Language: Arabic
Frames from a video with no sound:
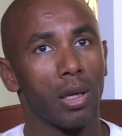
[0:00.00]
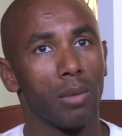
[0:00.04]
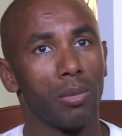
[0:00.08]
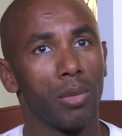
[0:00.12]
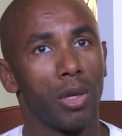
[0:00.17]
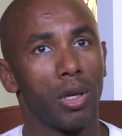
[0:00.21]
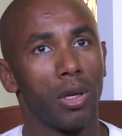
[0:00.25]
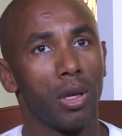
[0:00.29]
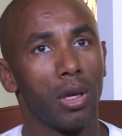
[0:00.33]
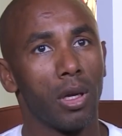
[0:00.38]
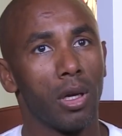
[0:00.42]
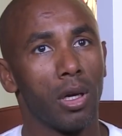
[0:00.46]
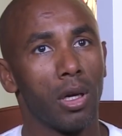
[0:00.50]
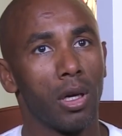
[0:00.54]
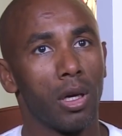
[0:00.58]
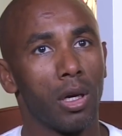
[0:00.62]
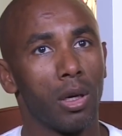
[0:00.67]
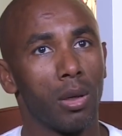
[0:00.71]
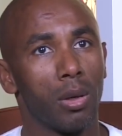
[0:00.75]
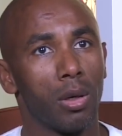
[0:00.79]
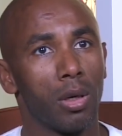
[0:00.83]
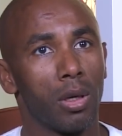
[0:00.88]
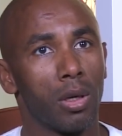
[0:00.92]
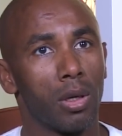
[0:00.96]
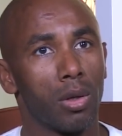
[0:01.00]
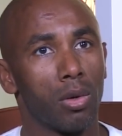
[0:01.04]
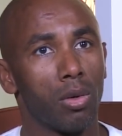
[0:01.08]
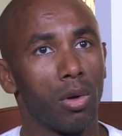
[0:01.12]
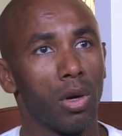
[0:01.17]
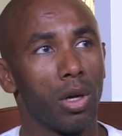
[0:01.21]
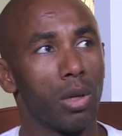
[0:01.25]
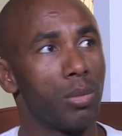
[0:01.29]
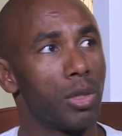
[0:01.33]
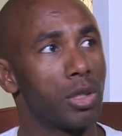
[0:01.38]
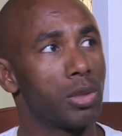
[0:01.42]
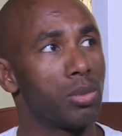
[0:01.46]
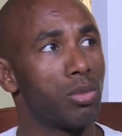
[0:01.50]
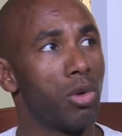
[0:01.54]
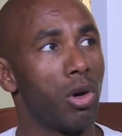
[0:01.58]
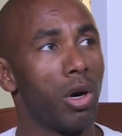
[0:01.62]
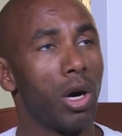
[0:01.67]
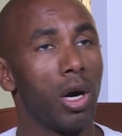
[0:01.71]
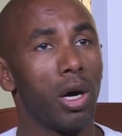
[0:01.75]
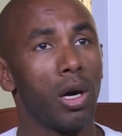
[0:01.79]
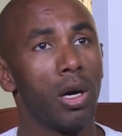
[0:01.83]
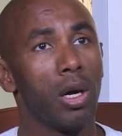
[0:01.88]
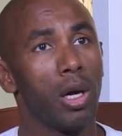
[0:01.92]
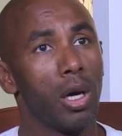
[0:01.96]
بالروح
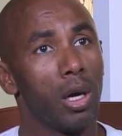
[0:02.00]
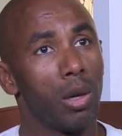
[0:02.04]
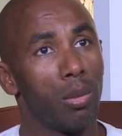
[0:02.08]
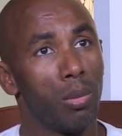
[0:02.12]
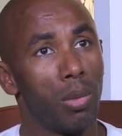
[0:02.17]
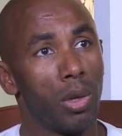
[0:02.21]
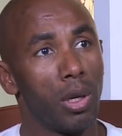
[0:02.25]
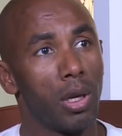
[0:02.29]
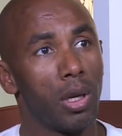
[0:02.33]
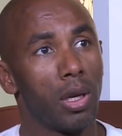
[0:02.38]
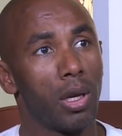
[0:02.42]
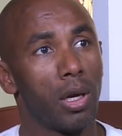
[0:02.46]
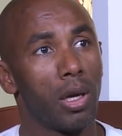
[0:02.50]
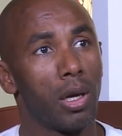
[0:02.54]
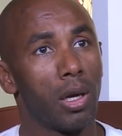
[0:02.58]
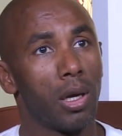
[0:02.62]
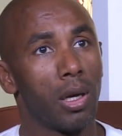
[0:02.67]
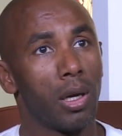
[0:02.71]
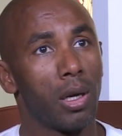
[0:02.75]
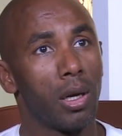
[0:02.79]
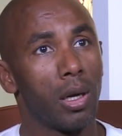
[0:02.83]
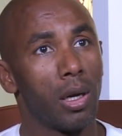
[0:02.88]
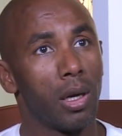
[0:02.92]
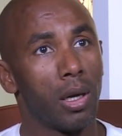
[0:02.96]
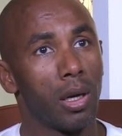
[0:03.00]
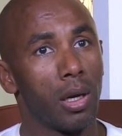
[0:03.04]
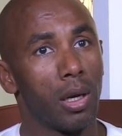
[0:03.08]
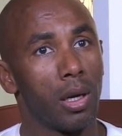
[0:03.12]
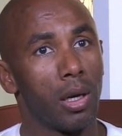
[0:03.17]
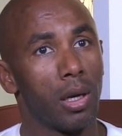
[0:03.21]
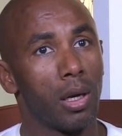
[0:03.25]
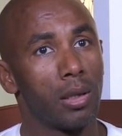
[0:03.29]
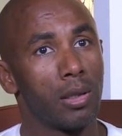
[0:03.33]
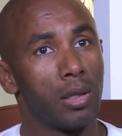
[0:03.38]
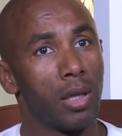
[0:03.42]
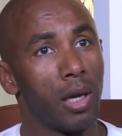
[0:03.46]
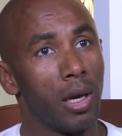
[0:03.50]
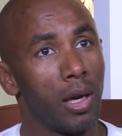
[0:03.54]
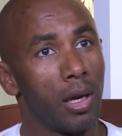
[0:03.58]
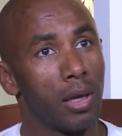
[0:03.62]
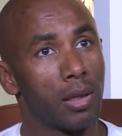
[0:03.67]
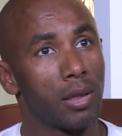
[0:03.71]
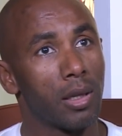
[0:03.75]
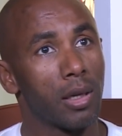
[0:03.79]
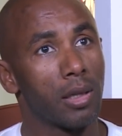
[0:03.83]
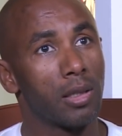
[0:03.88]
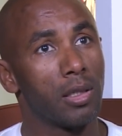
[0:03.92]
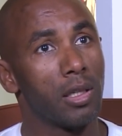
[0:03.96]
المجموعة بال الدهاء
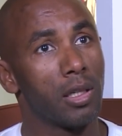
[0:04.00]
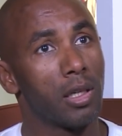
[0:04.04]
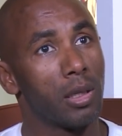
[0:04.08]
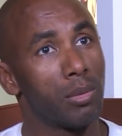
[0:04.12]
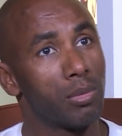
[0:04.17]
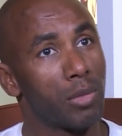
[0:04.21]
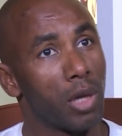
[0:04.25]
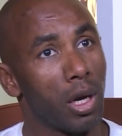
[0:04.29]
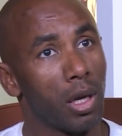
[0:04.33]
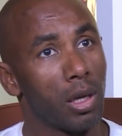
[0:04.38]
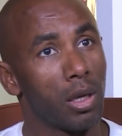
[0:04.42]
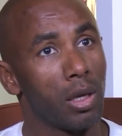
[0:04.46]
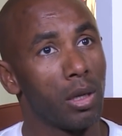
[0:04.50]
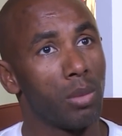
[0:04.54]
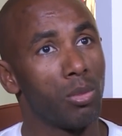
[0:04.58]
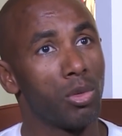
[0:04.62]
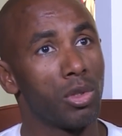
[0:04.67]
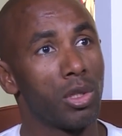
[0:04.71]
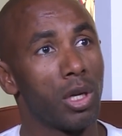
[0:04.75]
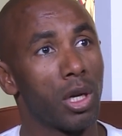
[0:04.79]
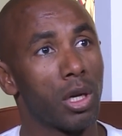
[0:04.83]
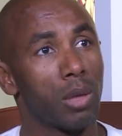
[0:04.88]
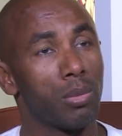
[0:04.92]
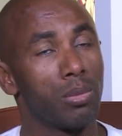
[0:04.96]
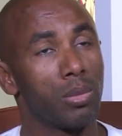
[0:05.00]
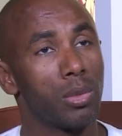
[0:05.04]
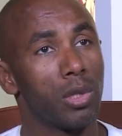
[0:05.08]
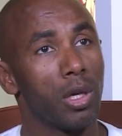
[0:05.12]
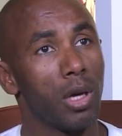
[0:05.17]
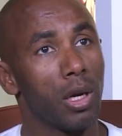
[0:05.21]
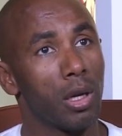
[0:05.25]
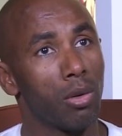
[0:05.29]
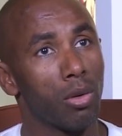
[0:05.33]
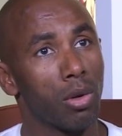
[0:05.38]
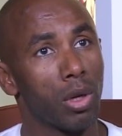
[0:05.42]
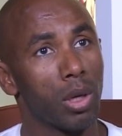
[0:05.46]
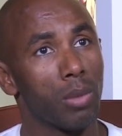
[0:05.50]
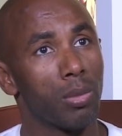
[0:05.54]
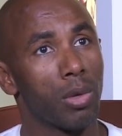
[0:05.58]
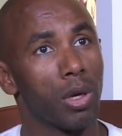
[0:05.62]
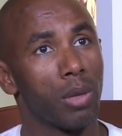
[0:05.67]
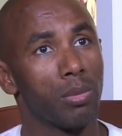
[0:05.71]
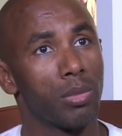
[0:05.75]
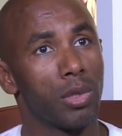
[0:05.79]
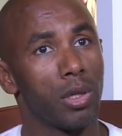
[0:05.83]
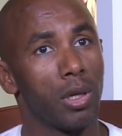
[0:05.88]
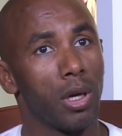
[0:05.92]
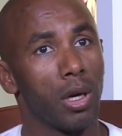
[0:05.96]
التكتيك نتاع المدرب نتاعنا
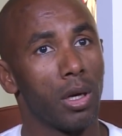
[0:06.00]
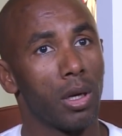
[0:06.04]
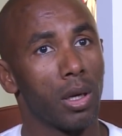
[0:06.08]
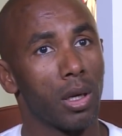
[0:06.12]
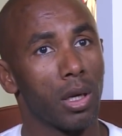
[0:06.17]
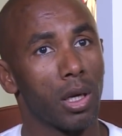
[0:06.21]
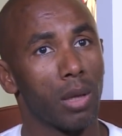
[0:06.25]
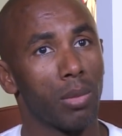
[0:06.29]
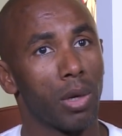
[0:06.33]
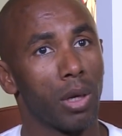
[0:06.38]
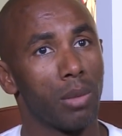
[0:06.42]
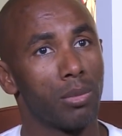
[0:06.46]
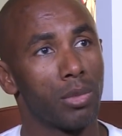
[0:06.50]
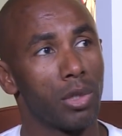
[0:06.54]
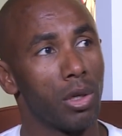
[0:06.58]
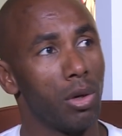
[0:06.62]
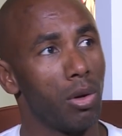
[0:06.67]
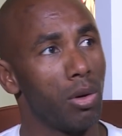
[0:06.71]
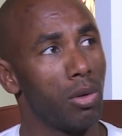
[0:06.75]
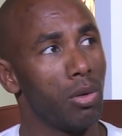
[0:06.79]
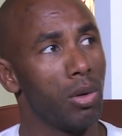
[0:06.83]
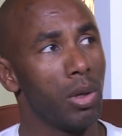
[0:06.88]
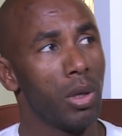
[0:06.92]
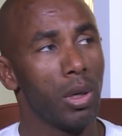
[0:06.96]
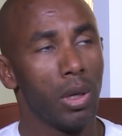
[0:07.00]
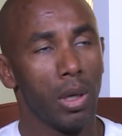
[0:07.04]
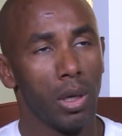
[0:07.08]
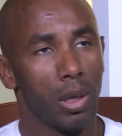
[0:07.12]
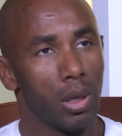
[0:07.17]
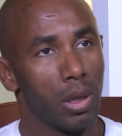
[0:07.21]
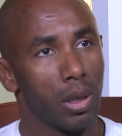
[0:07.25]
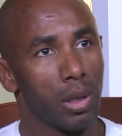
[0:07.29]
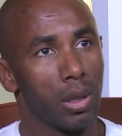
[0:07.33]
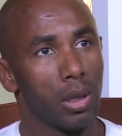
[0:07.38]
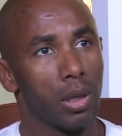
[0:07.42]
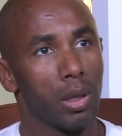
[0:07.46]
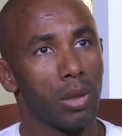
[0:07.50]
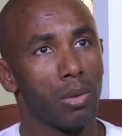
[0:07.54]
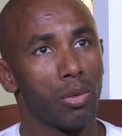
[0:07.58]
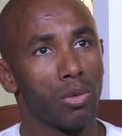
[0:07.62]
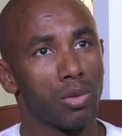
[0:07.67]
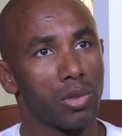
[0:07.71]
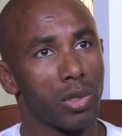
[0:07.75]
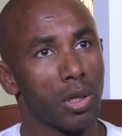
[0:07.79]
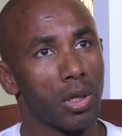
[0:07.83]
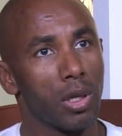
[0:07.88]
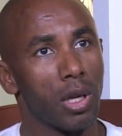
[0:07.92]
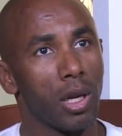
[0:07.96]
والخبره نتاع الخبره نتاعو آه،
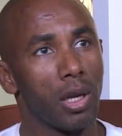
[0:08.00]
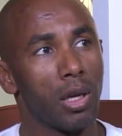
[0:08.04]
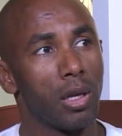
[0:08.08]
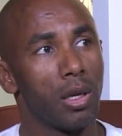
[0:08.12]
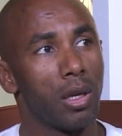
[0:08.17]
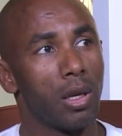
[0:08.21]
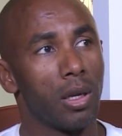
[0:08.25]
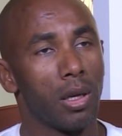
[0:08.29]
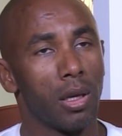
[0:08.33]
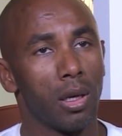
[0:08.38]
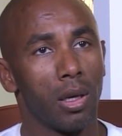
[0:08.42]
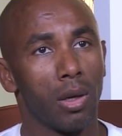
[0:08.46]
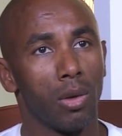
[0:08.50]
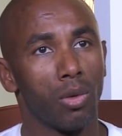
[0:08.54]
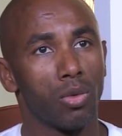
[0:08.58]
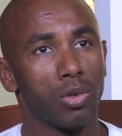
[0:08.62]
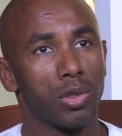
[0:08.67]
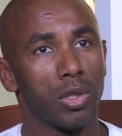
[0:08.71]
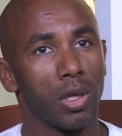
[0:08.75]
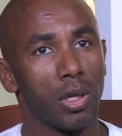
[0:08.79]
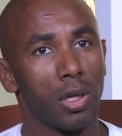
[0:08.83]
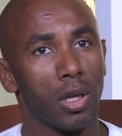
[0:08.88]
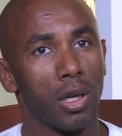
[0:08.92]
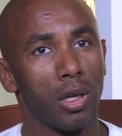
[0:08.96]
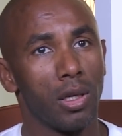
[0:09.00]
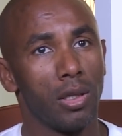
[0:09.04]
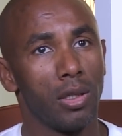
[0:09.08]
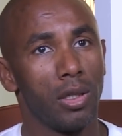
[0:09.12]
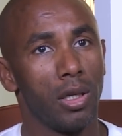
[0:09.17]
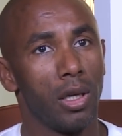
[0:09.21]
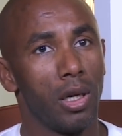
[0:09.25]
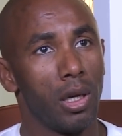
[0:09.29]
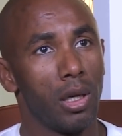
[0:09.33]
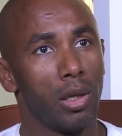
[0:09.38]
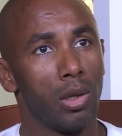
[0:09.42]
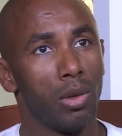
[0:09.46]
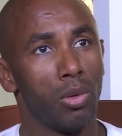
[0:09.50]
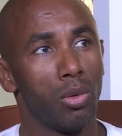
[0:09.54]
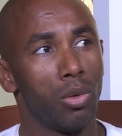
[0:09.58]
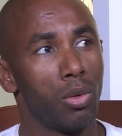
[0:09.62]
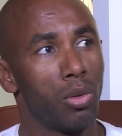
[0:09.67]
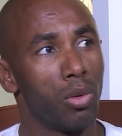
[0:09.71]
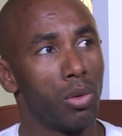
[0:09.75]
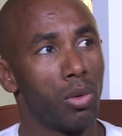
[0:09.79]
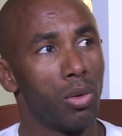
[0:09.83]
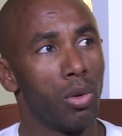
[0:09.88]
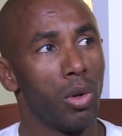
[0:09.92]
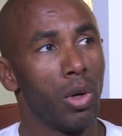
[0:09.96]
وصلنا لل وصلنا للنهائي
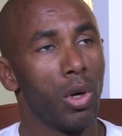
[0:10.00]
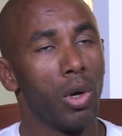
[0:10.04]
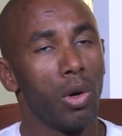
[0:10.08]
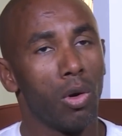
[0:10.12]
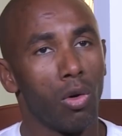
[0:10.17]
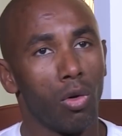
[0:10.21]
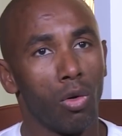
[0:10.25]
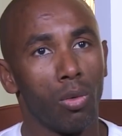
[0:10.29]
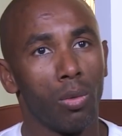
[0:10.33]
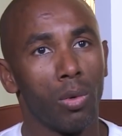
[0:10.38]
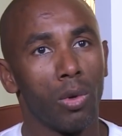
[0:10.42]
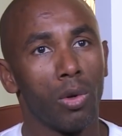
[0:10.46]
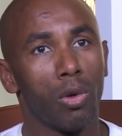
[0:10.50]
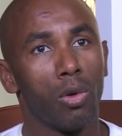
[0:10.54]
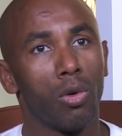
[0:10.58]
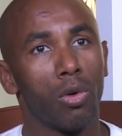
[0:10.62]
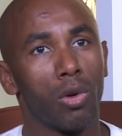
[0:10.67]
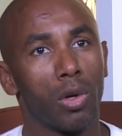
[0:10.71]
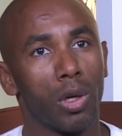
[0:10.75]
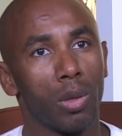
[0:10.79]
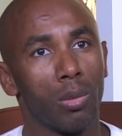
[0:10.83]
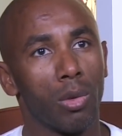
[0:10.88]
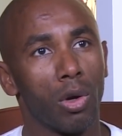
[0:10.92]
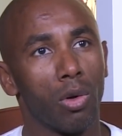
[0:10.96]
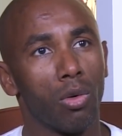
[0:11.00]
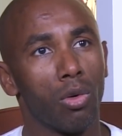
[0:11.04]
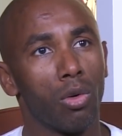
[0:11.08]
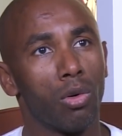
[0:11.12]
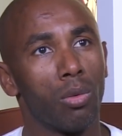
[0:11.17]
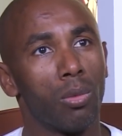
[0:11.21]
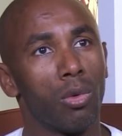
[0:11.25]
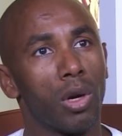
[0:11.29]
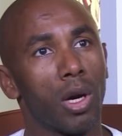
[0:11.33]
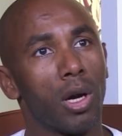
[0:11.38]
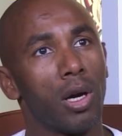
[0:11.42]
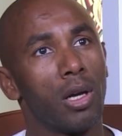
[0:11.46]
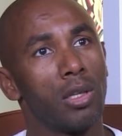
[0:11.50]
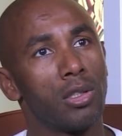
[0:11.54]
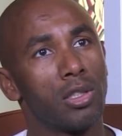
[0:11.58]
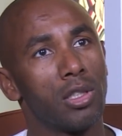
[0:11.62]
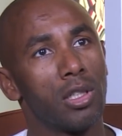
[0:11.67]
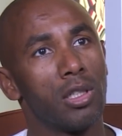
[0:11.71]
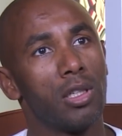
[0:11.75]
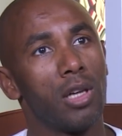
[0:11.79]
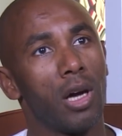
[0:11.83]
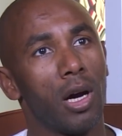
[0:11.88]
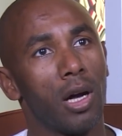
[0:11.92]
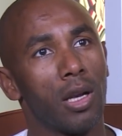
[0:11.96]
وكما نقولوا مراهن
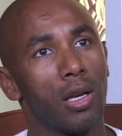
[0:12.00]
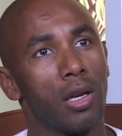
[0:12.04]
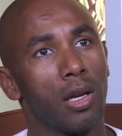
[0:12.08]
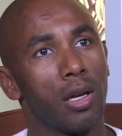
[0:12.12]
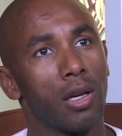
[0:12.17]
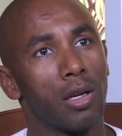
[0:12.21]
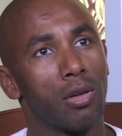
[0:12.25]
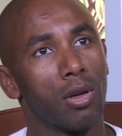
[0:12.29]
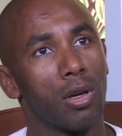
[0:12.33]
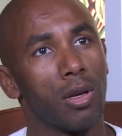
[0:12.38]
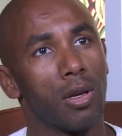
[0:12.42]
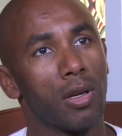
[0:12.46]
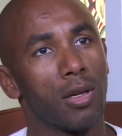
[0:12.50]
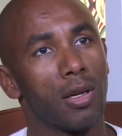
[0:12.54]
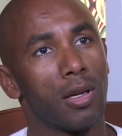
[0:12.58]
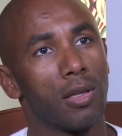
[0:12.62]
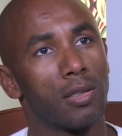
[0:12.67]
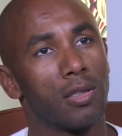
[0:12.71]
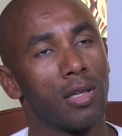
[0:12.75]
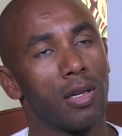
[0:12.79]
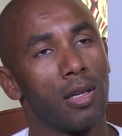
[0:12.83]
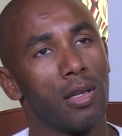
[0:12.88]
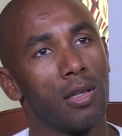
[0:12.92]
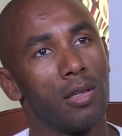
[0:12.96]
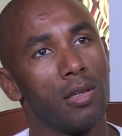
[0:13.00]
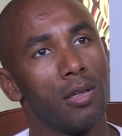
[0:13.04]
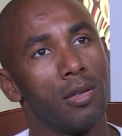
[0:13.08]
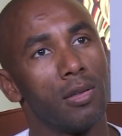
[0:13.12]
جدي على الكاس هذه